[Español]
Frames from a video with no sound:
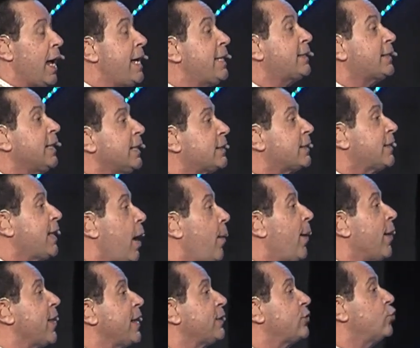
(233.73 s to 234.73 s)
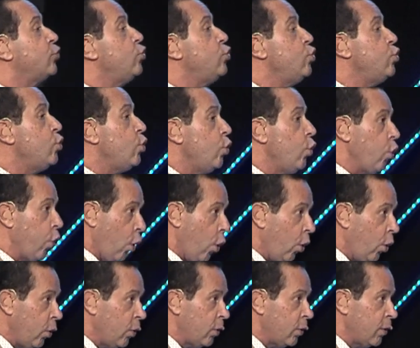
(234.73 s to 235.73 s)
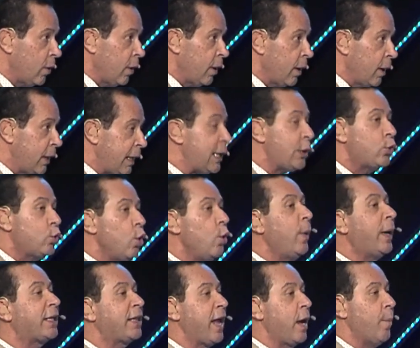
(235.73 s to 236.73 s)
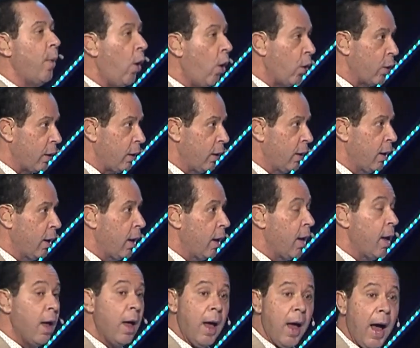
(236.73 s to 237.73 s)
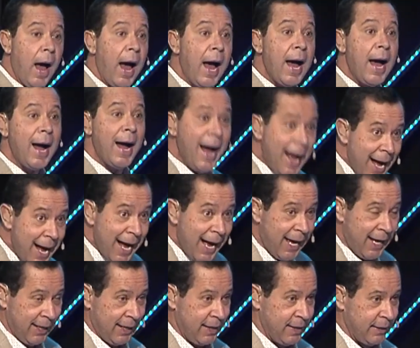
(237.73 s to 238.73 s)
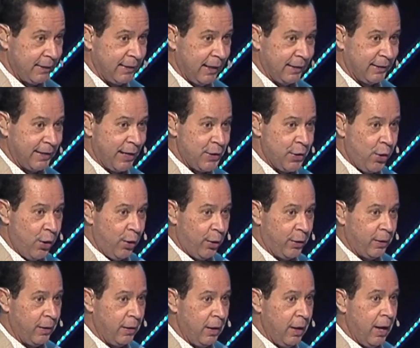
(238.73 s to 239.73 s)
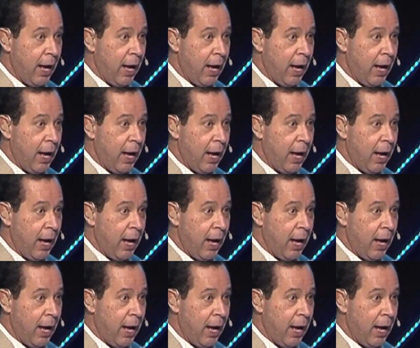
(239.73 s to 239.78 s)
Es que estaba desnudo y tuve temor. Ajá, le dice el Señor,